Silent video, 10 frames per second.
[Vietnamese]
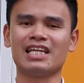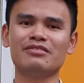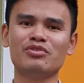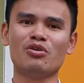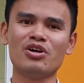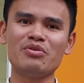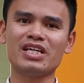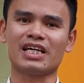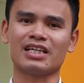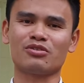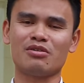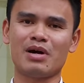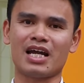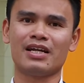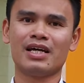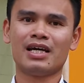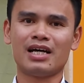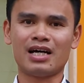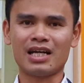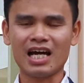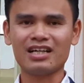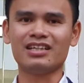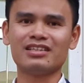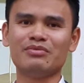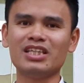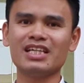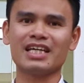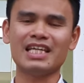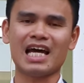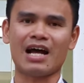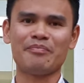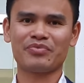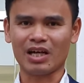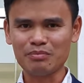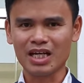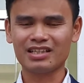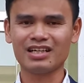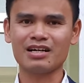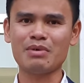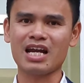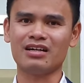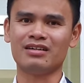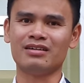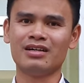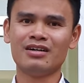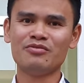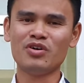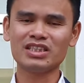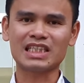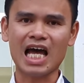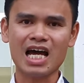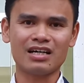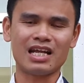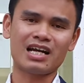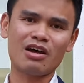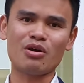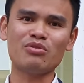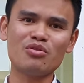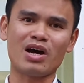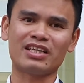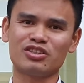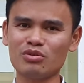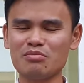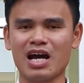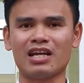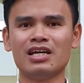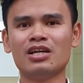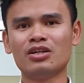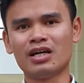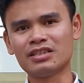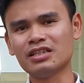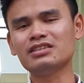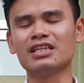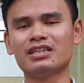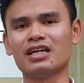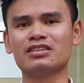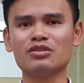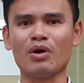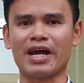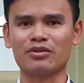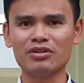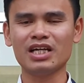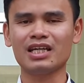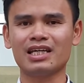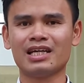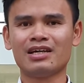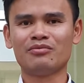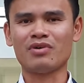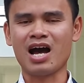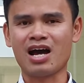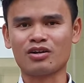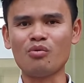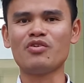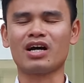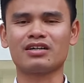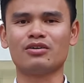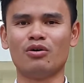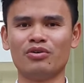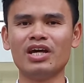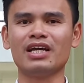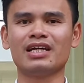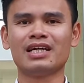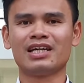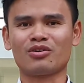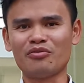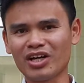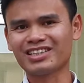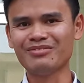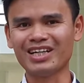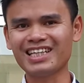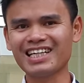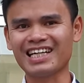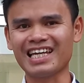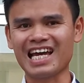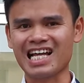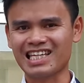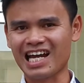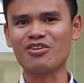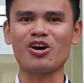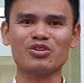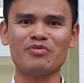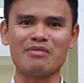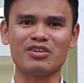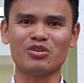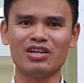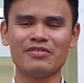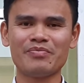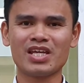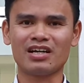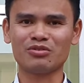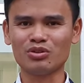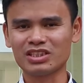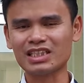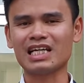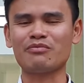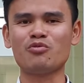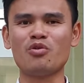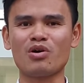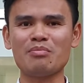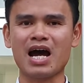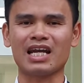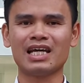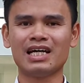những video hữu ích này cho các bạn đang cần tư vấn thiết kế nhà. Đặc biệt là các bạn ở phương xa, ở đang lao động nước ngoài thì chúc các bạn giữ gìn sức khỏe tốt nhất và công việc ổn định. Còn việc tư vấn thiết kế nhà thì hãy gọi cho Phạm Văn Tuân để chúng tôi sẵn sàng phục vụ các bạn